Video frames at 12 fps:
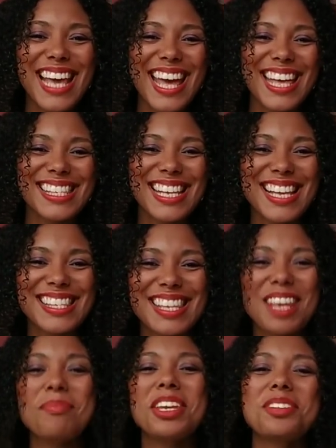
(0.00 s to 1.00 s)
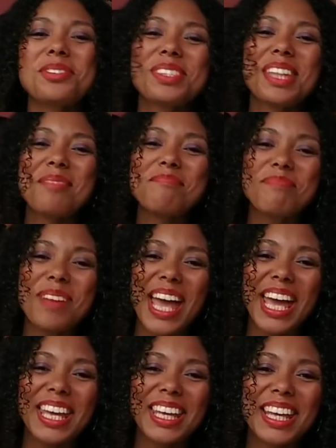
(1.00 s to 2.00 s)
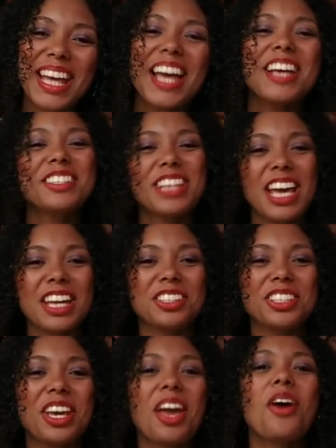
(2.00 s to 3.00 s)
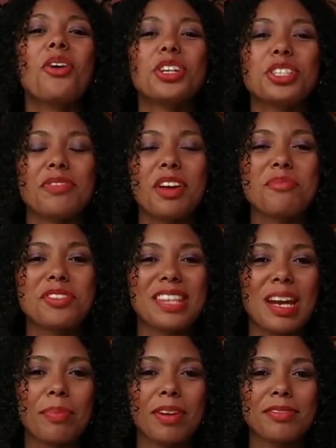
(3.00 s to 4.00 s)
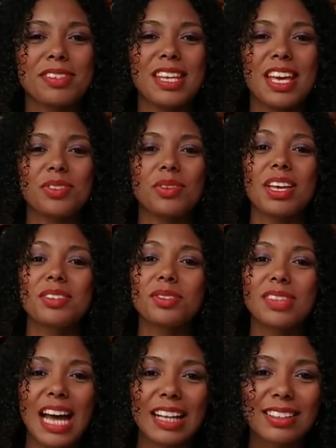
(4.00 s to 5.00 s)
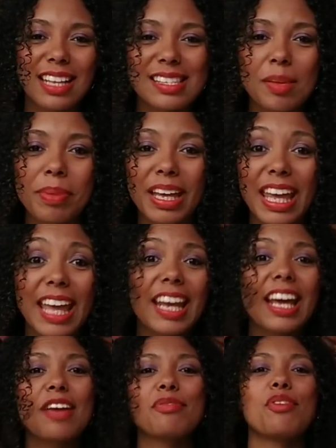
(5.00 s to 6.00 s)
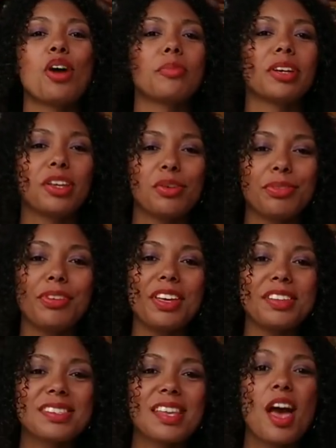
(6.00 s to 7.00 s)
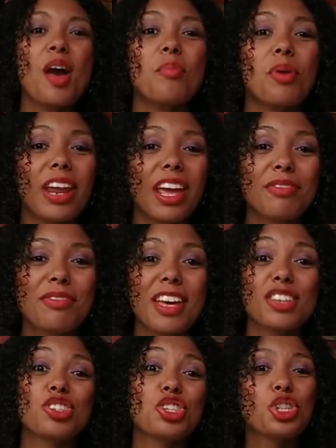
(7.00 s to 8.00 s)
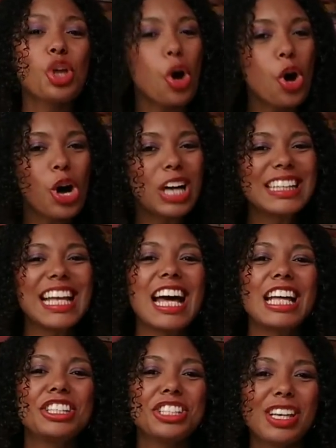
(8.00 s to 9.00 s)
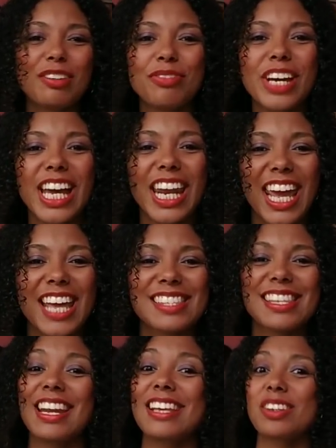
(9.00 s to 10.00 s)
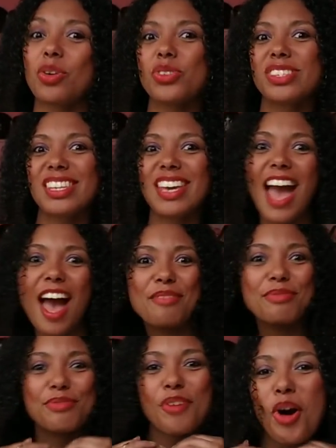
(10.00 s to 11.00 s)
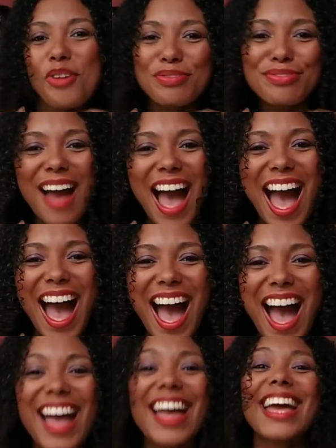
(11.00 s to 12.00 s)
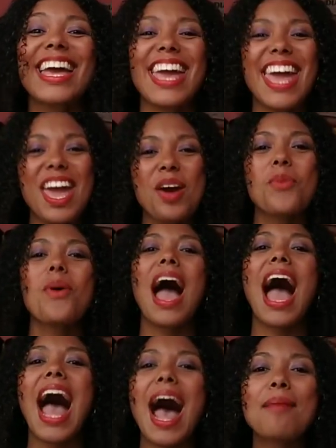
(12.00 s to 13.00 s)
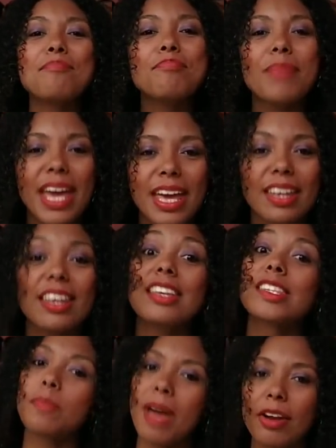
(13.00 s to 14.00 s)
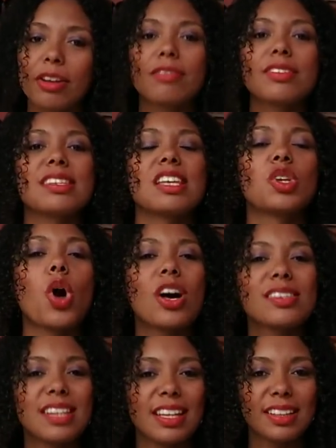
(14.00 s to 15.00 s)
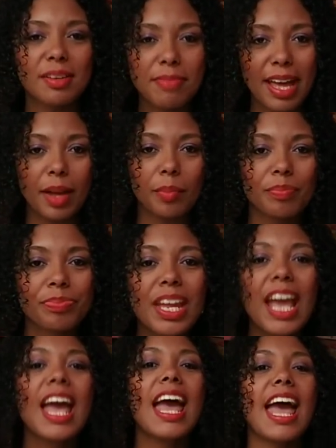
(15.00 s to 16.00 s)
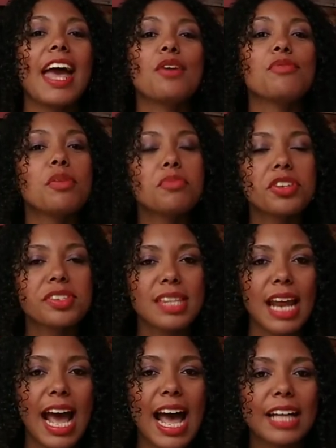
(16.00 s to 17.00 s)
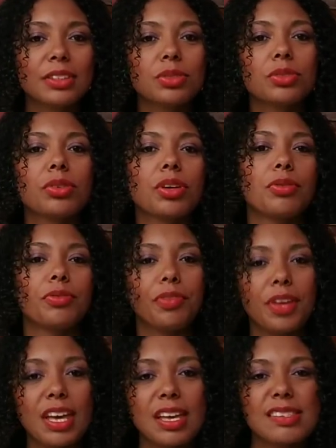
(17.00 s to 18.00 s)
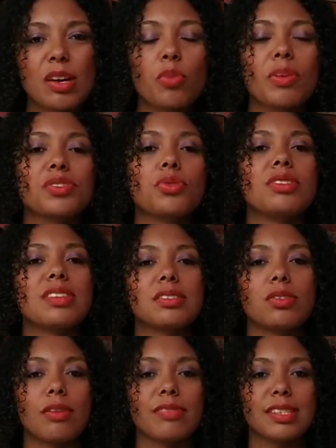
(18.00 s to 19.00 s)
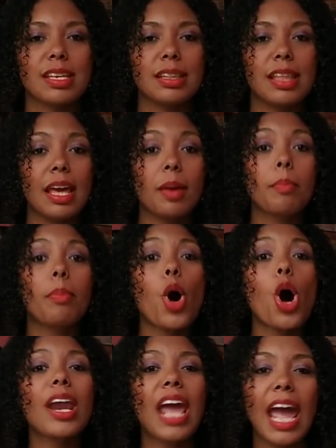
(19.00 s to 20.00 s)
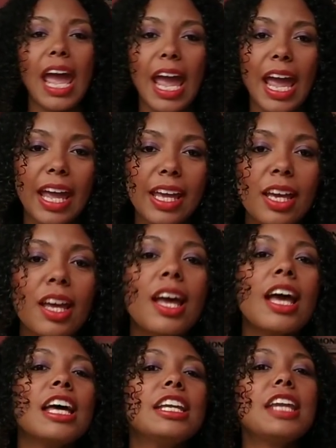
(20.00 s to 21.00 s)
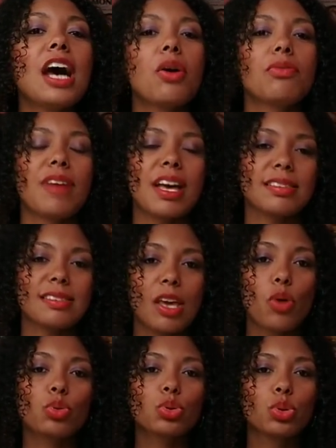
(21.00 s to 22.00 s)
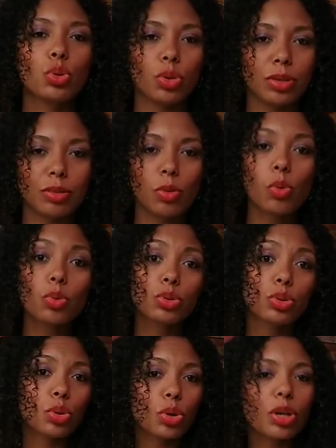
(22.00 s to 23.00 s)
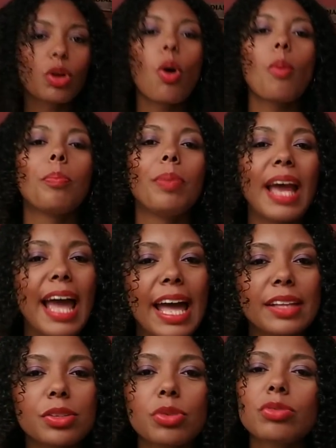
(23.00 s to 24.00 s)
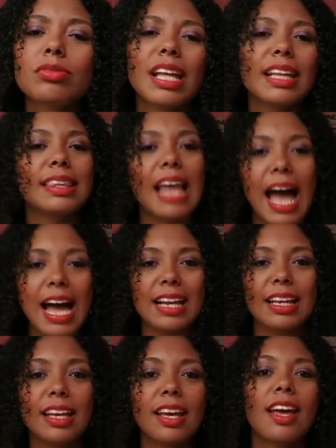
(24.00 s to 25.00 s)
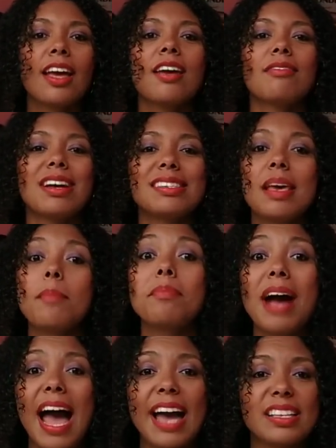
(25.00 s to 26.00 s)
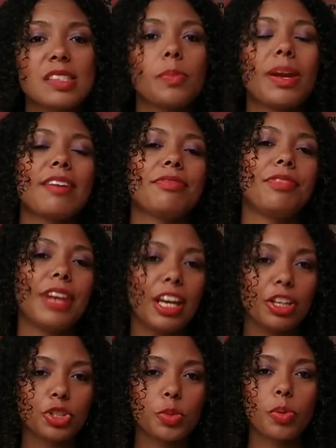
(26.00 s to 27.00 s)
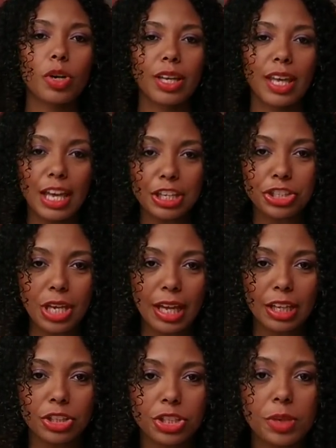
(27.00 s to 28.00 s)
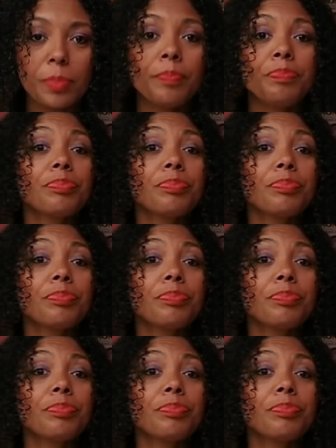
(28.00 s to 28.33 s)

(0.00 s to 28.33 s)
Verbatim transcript: Princesas e meninos também. Gente, hoje eu venho mostrar para vocês o resultado dessa pequena reforma que eu fiz, porém fez toda a diferença nessa cozinha fofa. Eu amei e espero que vocês gostem também. É, eu vou mostrar tudo que eu fiz, algumas coisas novas que tem, porém não vai ser um tour, um tour completo com detalhe, vai ser mais para frente. Por quê, gente?